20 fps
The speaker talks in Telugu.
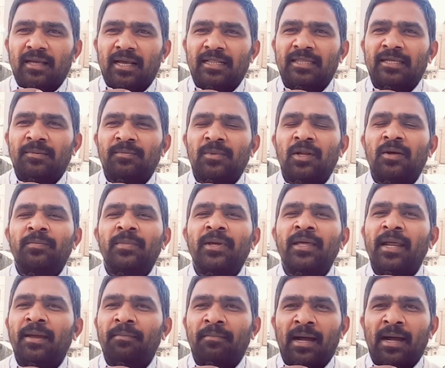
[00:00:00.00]
గతంలో
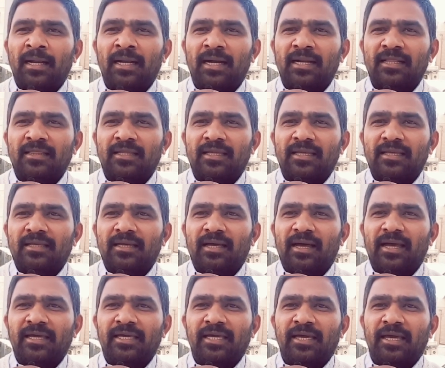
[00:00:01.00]
మీరే మాట్లాడింది
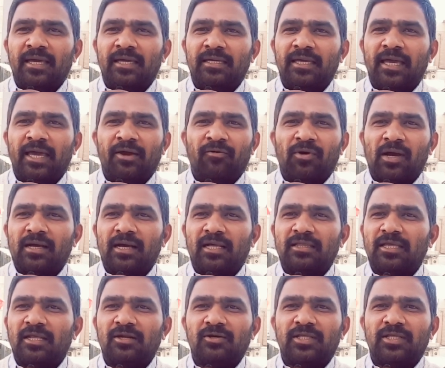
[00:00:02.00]
అయ్యే ఏ ఒక్క
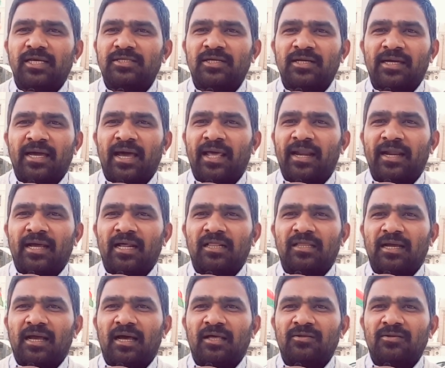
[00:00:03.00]
తెలుగుదేశం
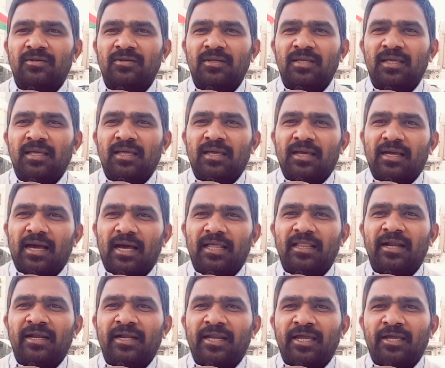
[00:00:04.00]
కార్యకర్త కాదు
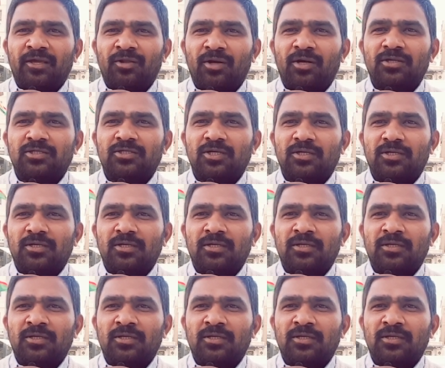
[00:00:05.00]
కాదంటే ఈరోజు